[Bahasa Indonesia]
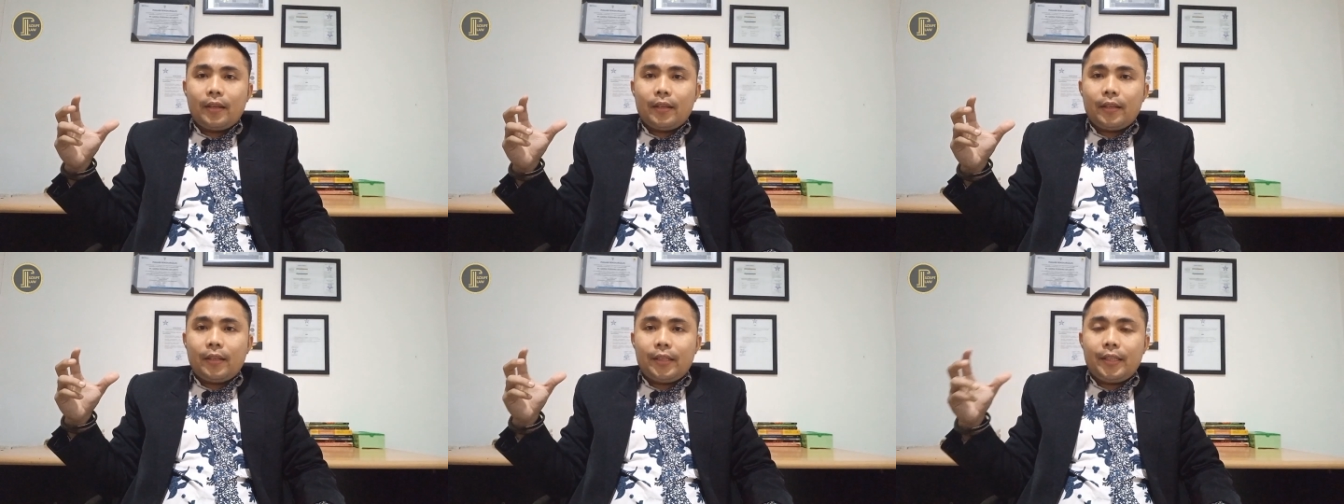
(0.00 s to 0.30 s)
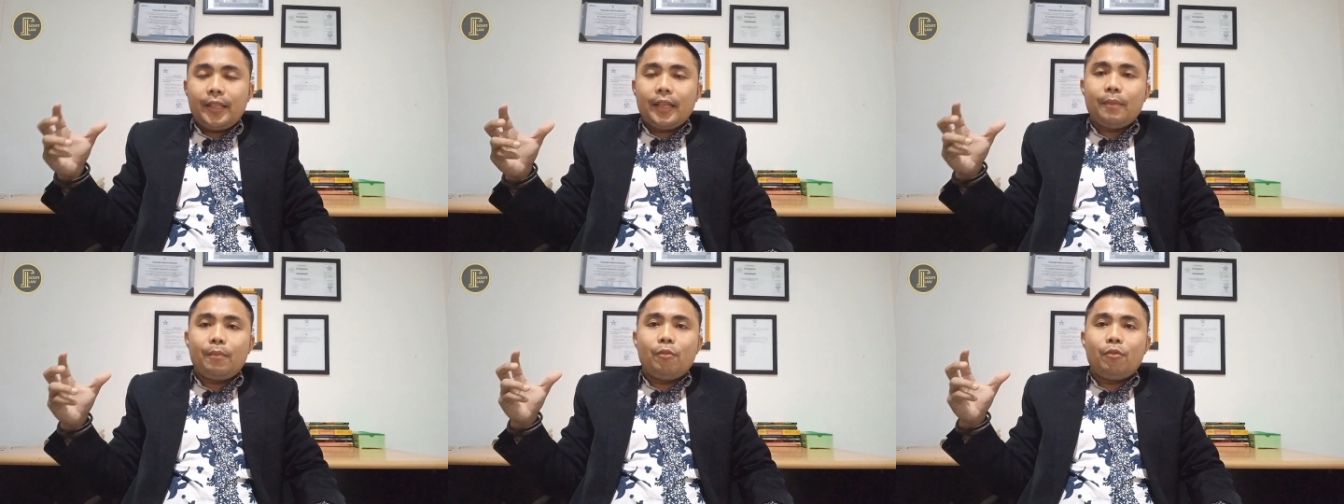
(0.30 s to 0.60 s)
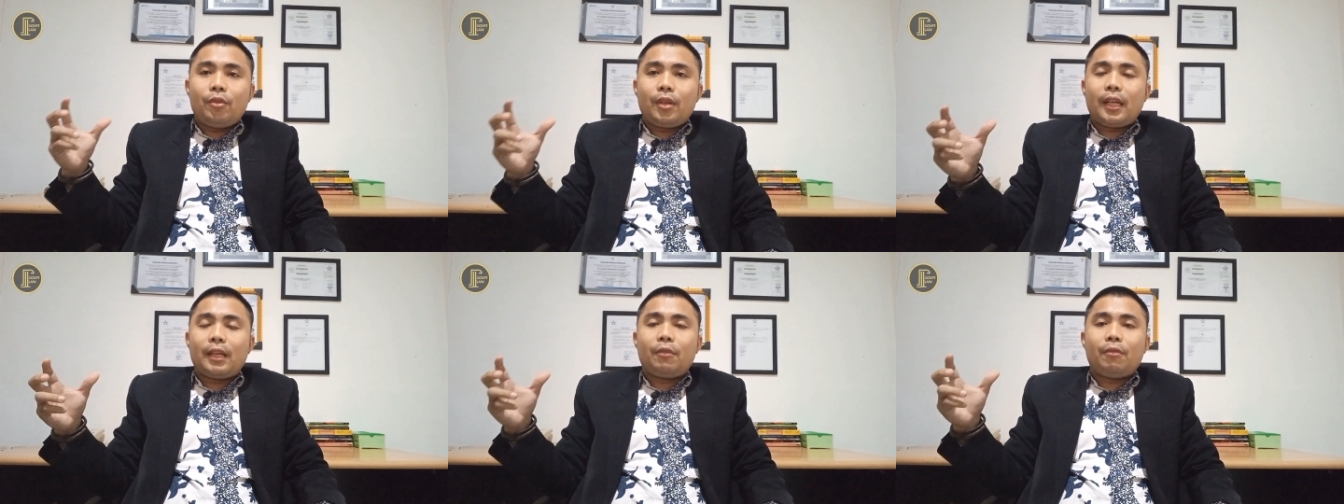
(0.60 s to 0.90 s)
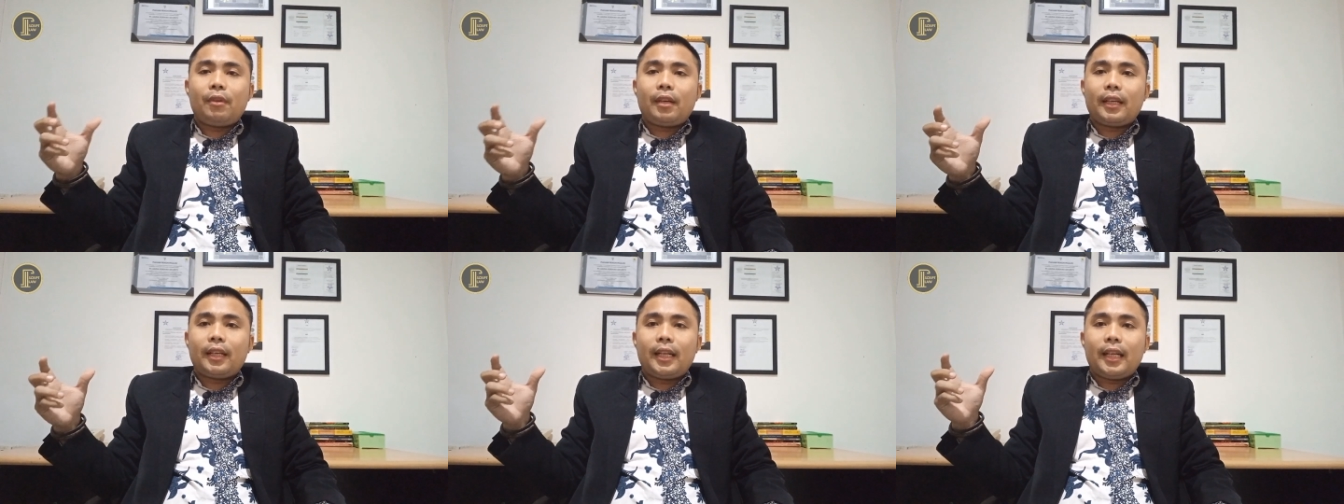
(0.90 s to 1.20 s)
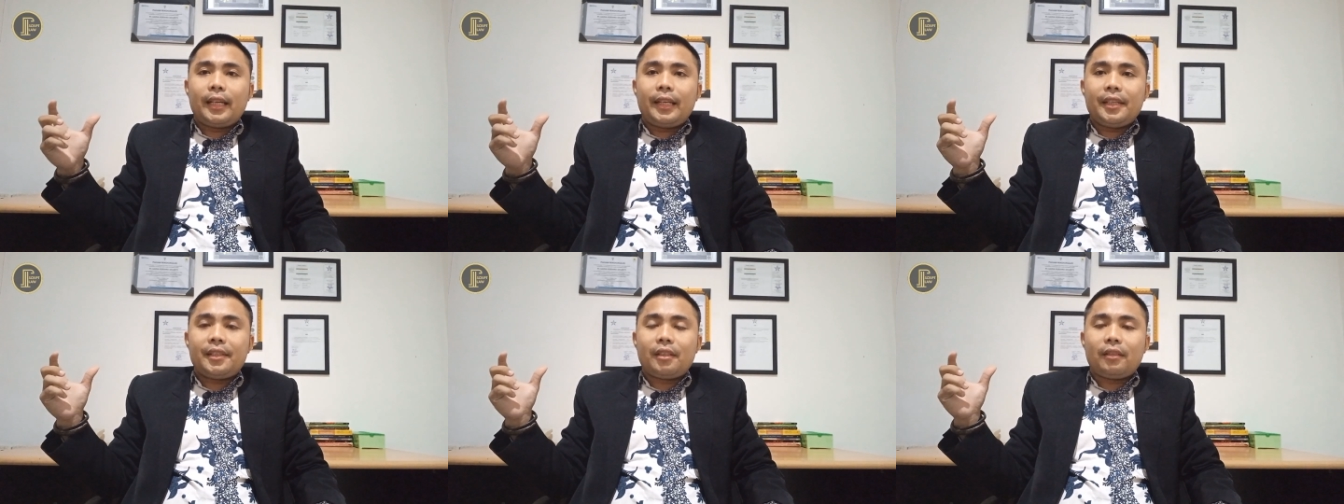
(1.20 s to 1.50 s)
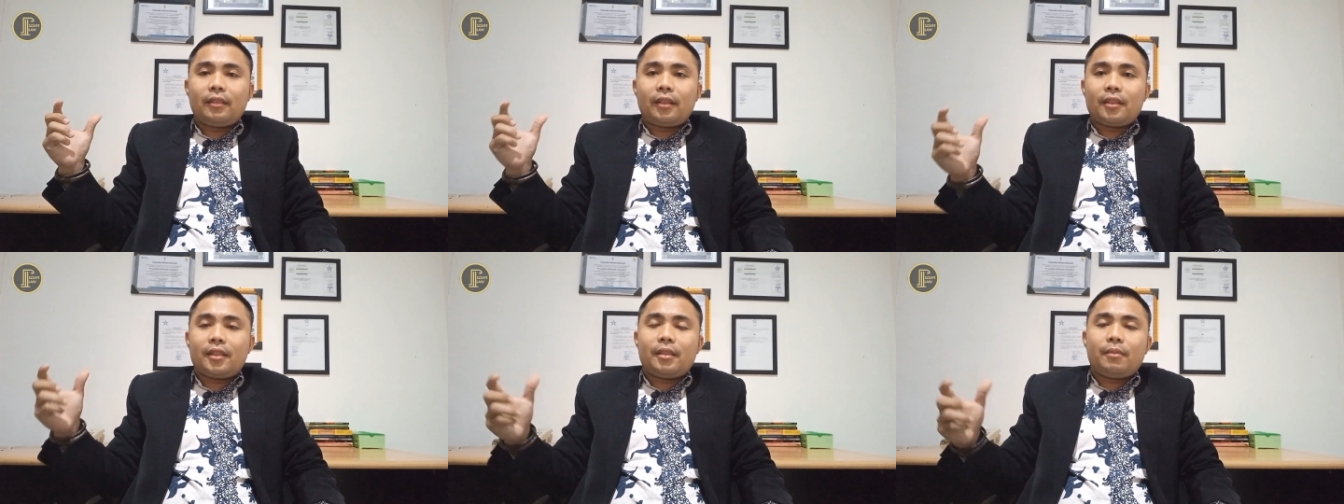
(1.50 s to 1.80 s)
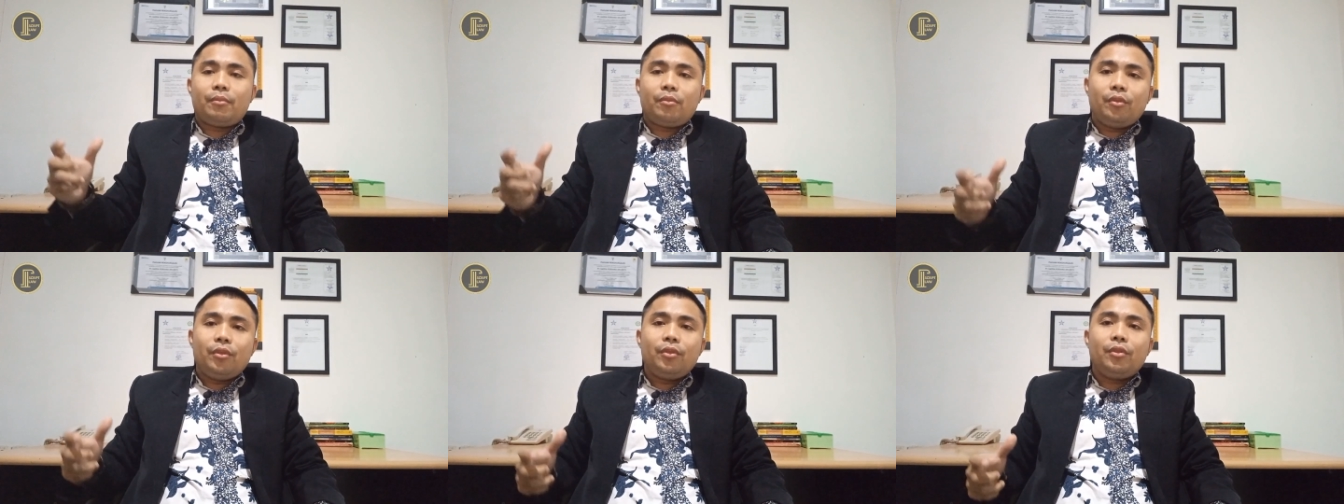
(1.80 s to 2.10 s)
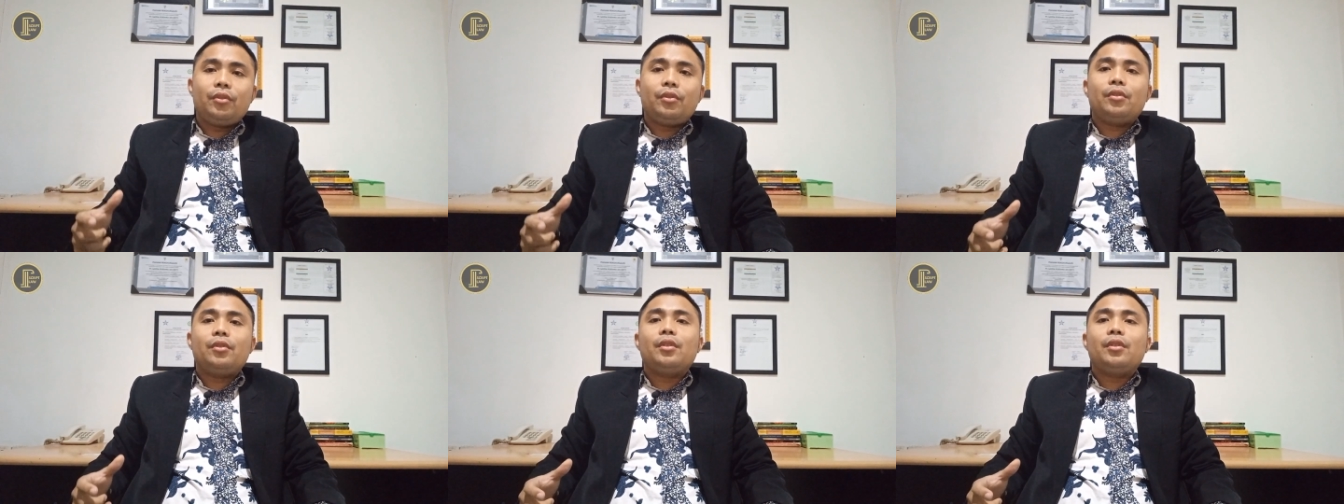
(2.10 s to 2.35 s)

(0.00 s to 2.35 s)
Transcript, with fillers: dia bukan warga desa tersebut